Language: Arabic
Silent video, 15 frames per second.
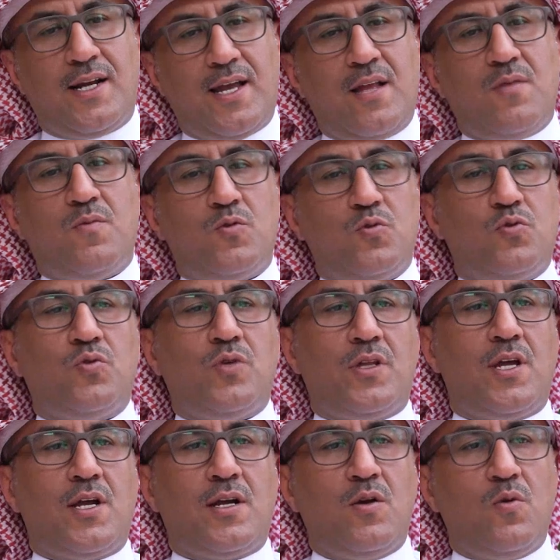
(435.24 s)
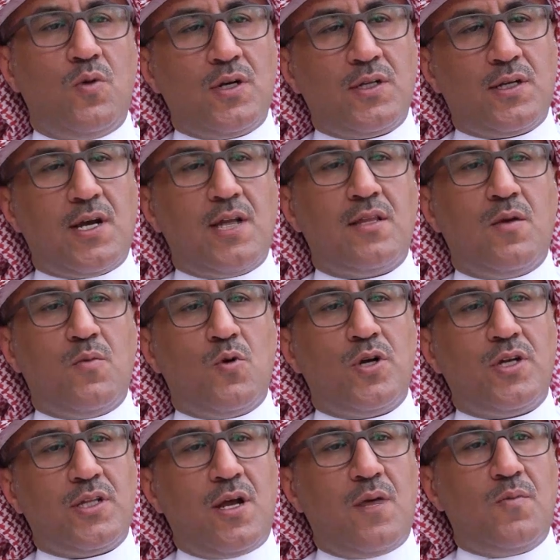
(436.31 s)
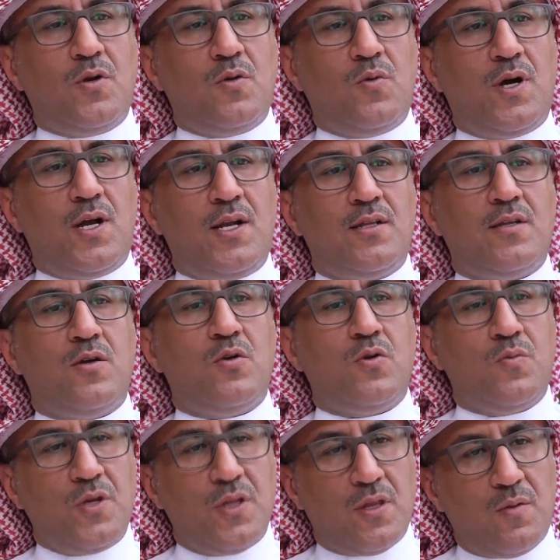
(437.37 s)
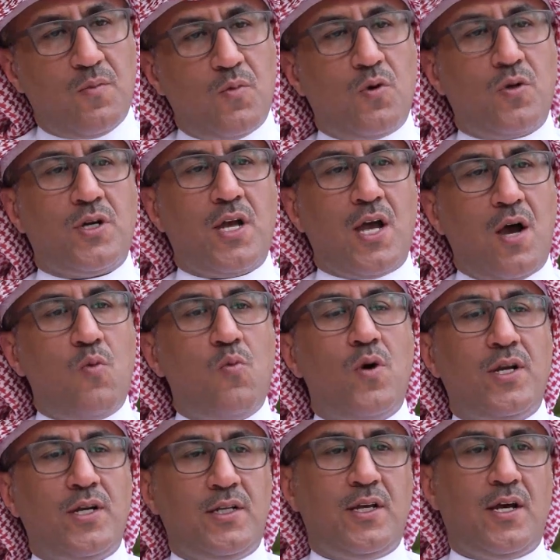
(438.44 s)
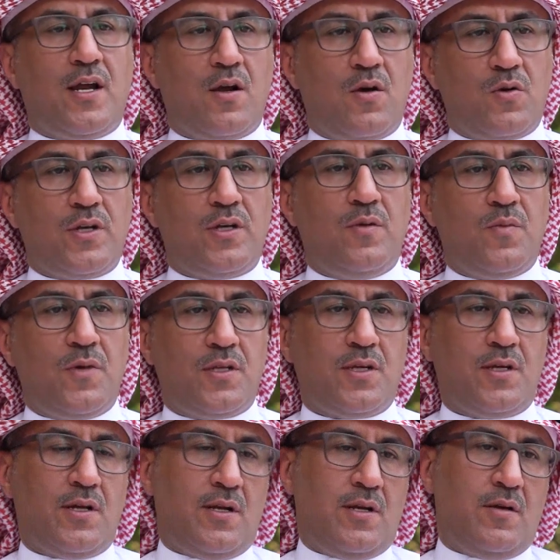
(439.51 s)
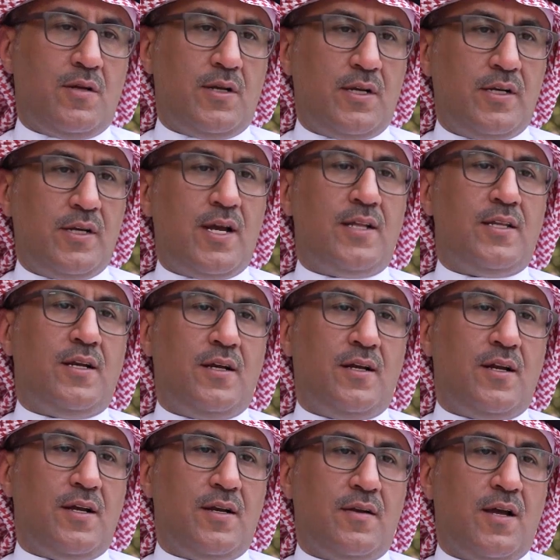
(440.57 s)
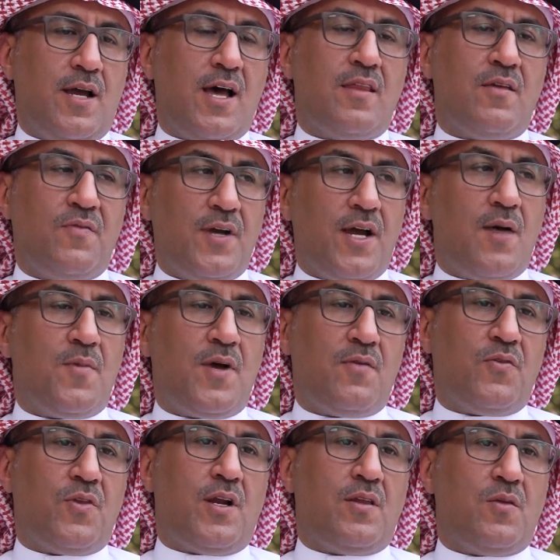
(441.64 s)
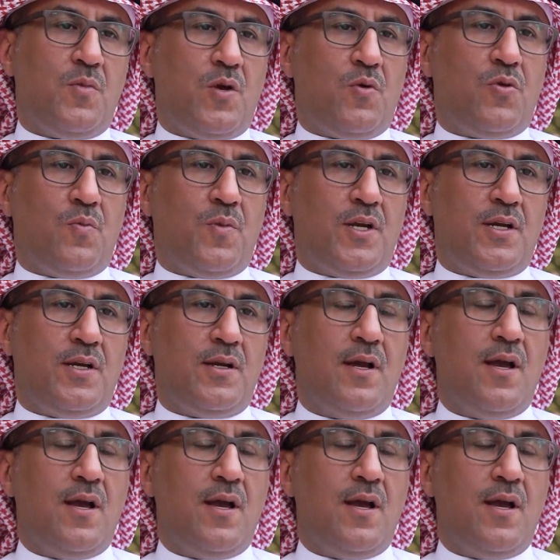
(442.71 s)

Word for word: كانت موجودة ذاك الوقت قدموا خطاب للوالد أنهم ينضمون كأول إدارة وقيمة النادي الهلال هذا في عام 1380